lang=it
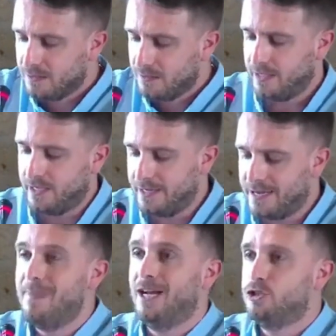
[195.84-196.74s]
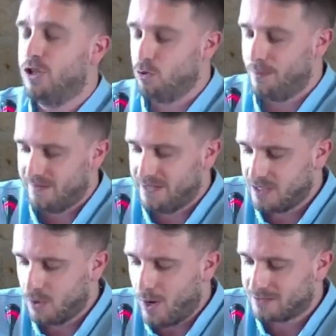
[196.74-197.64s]
E nel maggio del
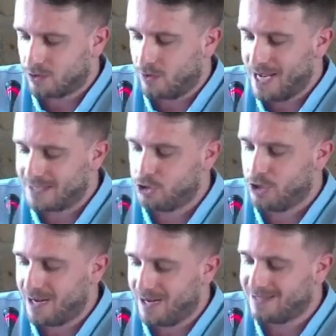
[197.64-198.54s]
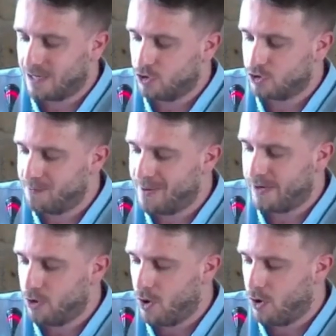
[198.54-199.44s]
2024 l'ex generale del Ross Mario
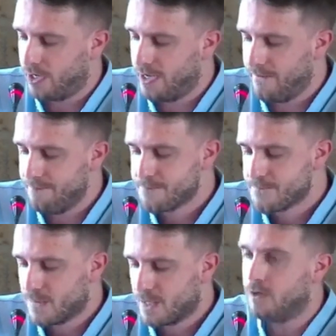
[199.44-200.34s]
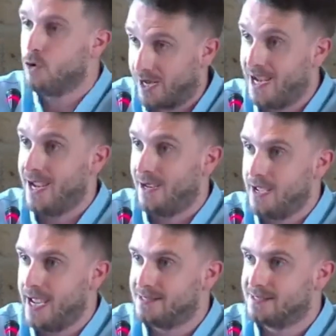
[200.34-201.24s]
Mori, nonché
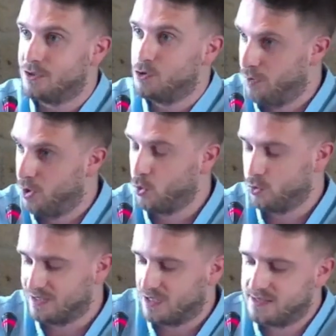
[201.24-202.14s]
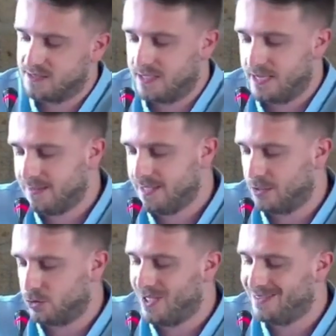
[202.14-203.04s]
ex numero uno dei servizi segreti, è
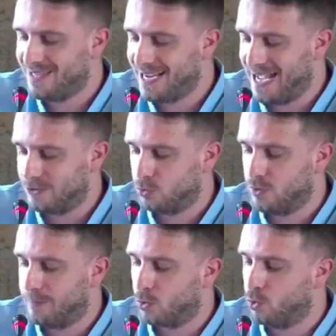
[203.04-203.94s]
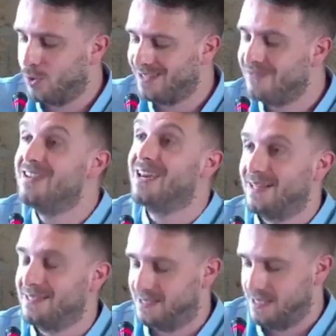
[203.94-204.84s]
stato indagato dalla Procura di
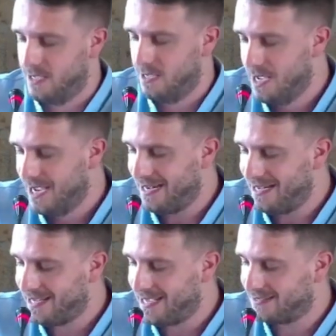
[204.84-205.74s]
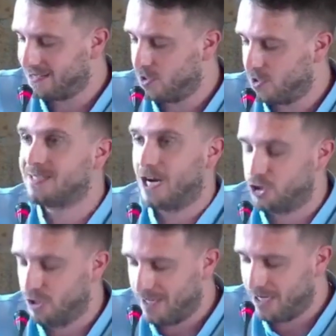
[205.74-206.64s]
Firenze nell'inchiesta sulle stragi
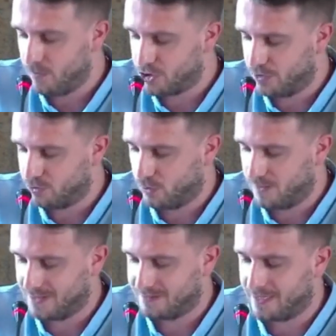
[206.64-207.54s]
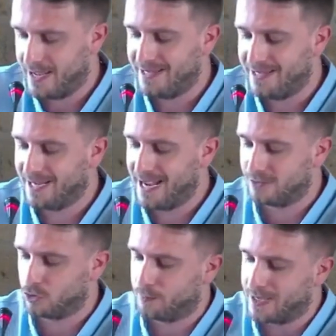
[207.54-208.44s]
del 1993. È
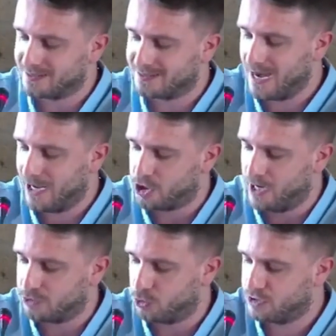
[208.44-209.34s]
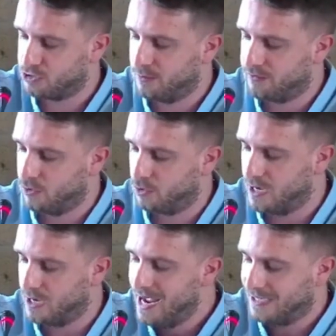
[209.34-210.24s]
indagato per strage, associazione mafiosa,
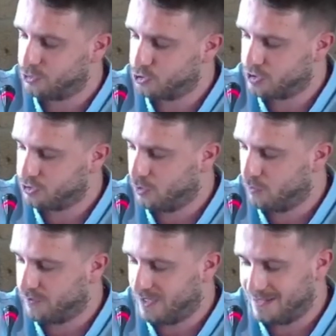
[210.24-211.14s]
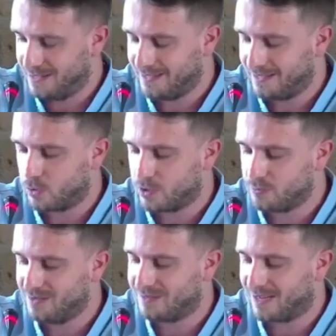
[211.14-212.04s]
associazione con finalità di terrorismo
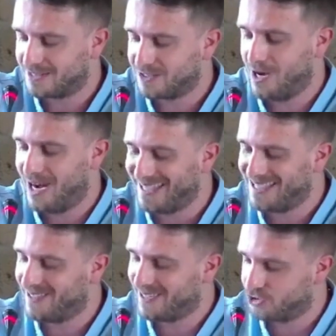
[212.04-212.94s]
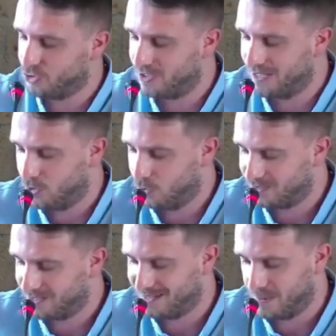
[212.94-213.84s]
internazionale ed eversione
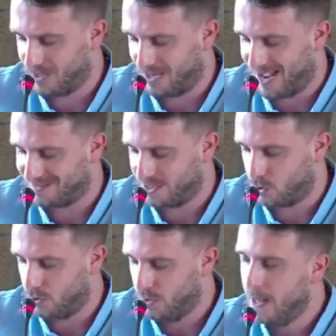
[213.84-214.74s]
dell'ordine democratico.